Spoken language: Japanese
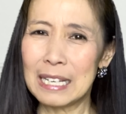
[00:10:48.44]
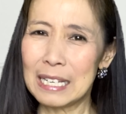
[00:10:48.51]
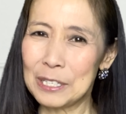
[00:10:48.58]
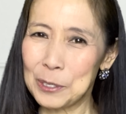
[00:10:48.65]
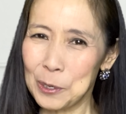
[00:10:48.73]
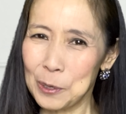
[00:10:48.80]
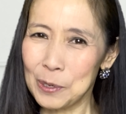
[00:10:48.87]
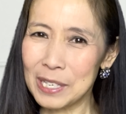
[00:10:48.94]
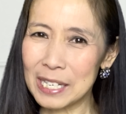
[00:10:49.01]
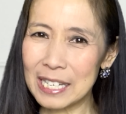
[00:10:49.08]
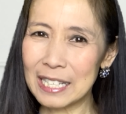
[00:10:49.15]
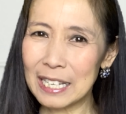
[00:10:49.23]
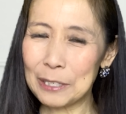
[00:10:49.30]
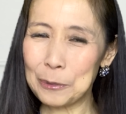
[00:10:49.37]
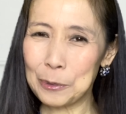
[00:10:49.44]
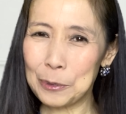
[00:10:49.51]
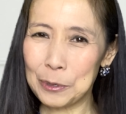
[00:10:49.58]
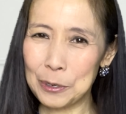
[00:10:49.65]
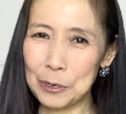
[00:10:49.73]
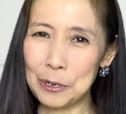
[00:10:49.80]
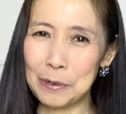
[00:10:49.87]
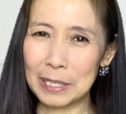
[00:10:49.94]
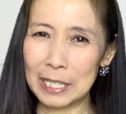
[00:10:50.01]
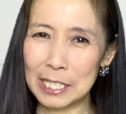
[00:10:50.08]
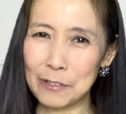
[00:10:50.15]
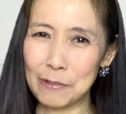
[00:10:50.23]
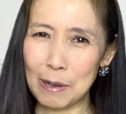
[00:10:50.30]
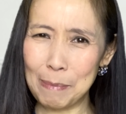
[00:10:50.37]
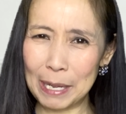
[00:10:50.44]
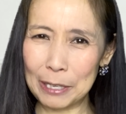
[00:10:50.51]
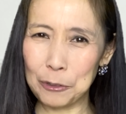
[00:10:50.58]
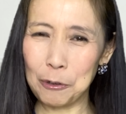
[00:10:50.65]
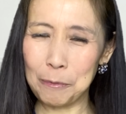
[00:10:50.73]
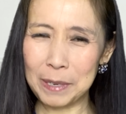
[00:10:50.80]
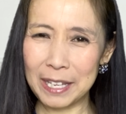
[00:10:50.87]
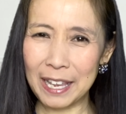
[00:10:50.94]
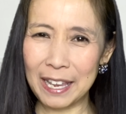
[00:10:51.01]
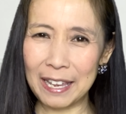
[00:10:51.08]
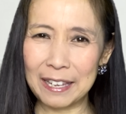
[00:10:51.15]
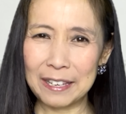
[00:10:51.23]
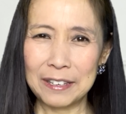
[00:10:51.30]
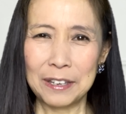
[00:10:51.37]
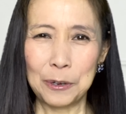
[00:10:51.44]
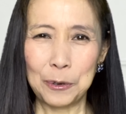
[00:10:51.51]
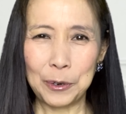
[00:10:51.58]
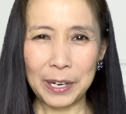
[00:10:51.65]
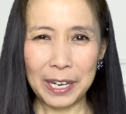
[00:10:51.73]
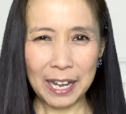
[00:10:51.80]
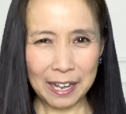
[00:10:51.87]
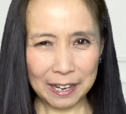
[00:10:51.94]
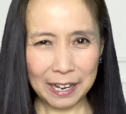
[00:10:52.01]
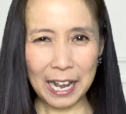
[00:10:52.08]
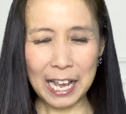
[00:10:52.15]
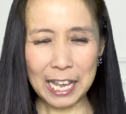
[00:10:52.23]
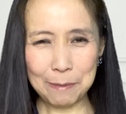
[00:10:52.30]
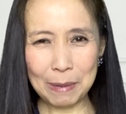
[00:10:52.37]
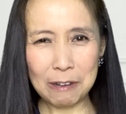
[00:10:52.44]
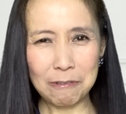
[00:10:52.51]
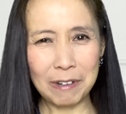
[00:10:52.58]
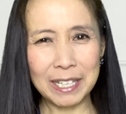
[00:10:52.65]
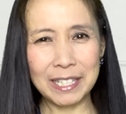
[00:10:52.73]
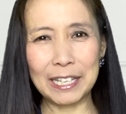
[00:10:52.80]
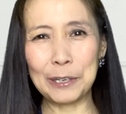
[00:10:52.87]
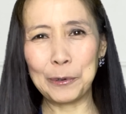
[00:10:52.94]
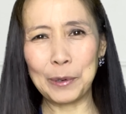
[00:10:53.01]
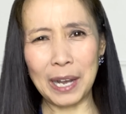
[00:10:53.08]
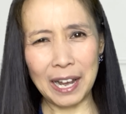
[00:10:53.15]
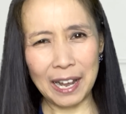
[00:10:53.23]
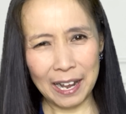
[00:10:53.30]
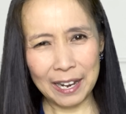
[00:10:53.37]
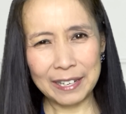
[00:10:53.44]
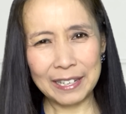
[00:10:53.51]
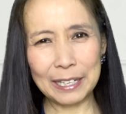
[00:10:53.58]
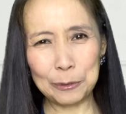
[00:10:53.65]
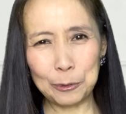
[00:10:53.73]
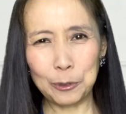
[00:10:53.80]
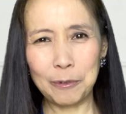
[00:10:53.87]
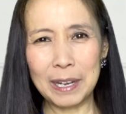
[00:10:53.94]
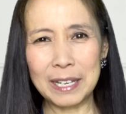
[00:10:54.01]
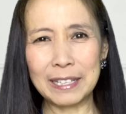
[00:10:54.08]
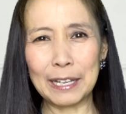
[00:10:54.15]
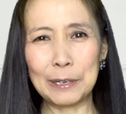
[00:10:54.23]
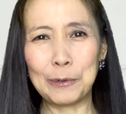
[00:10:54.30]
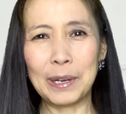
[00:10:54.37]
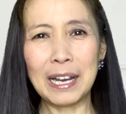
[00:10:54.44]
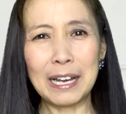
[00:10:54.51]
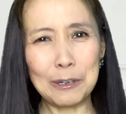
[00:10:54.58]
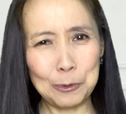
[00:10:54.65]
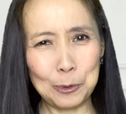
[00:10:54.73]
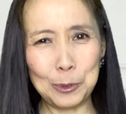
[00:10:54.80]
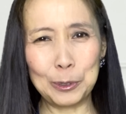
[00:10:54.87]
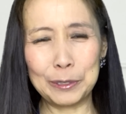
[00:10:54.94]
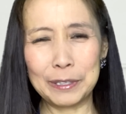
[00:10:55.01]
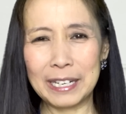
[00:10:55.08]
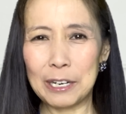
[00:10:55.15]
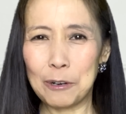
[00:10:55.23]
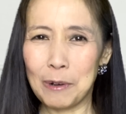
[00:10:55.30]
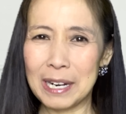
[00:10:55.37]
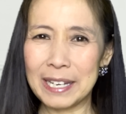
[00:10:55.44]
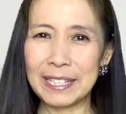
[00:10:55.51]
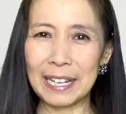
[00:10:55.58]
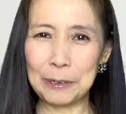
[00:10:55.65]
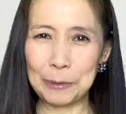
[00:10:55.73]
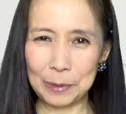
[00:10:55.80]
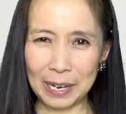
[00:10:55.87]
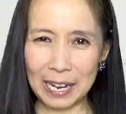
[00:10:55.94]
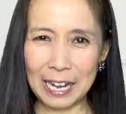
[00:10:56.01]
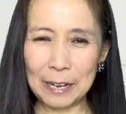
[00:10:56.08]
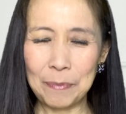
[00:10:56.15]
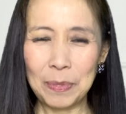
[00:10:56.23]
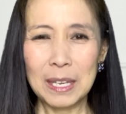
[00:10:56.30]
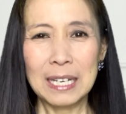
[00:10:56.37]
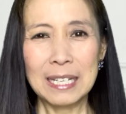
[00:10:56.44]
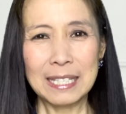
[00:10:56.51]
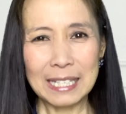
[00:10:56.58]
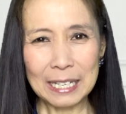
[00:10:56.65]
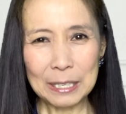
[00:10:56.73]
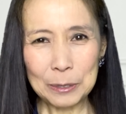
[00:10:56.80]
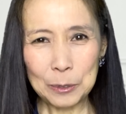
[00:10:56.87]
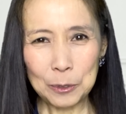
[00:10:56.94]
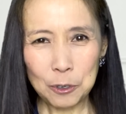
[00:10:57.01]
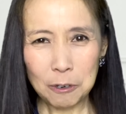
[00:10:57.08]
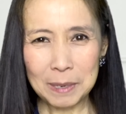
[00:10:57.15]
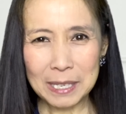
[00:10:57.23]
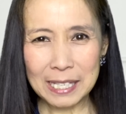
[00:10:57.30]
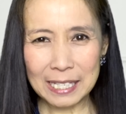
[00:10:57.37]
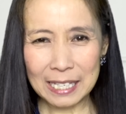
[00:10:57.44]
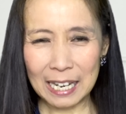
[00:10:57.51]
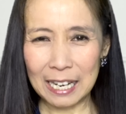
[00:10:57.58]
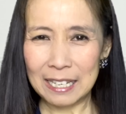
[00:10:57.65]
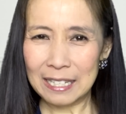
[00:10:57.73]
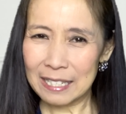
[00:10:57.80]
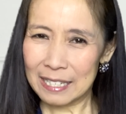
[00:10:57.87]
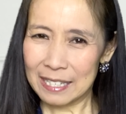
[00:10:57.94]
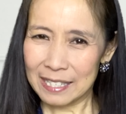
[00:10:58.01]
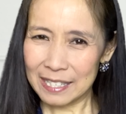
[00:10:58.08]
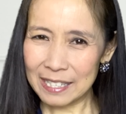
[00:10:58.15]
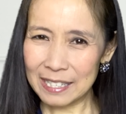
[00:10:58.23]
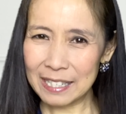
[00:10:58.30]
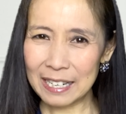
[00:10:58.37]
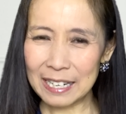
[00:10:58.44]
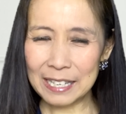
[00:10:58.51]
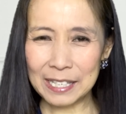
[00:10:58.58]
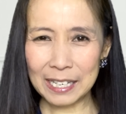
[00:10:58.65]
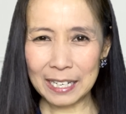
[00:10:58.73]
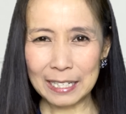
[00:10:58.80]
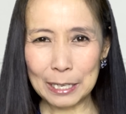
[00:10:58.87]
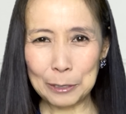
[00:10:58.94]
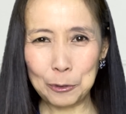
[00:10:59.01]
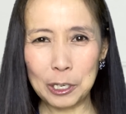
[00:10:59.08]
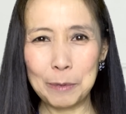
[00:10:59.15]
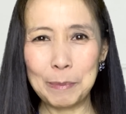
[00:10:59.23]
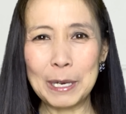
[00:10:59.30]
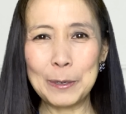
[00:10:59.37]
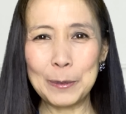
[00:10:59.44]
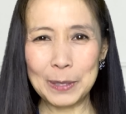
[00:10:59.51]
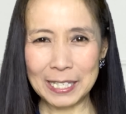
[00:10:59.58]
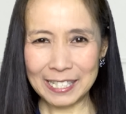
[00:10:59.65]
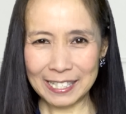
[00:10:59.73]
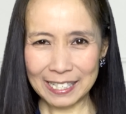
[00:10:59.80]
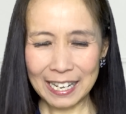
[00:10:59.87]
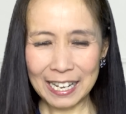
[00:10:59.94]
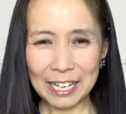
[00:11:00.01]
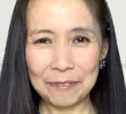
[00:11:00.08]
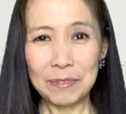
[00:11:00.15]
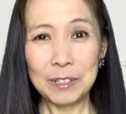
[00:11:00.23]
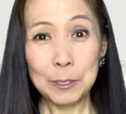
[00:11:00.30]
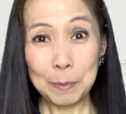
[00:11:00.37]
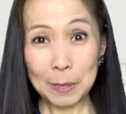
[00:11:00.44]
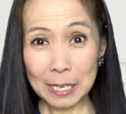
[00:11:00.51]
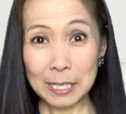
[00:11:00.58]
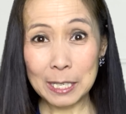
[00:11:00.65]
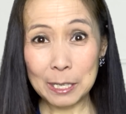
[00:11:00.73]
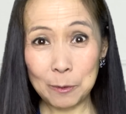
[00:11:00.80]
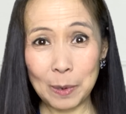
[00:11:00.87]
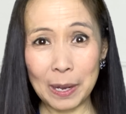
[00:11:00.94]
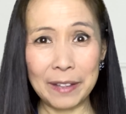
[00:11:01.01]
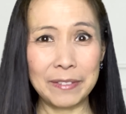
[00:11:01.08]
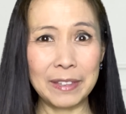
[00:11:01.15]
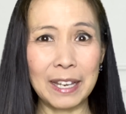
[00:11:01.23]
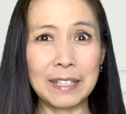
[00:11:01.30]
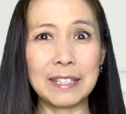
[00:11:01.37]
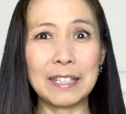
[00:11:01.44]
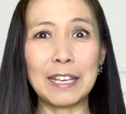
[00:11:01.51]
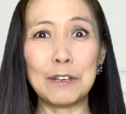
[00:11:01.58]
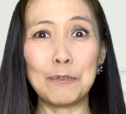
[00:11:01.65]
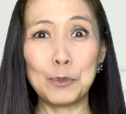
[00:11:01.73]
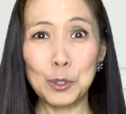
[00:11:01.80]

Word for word: 正直なところ、私はパッと見で、これがカイマンワニなのか、アリガトルワニなのか、ココドリロワニなのか、ちゃんと区別がしっかりつかない時もあるんですが、スペイン人は大抵普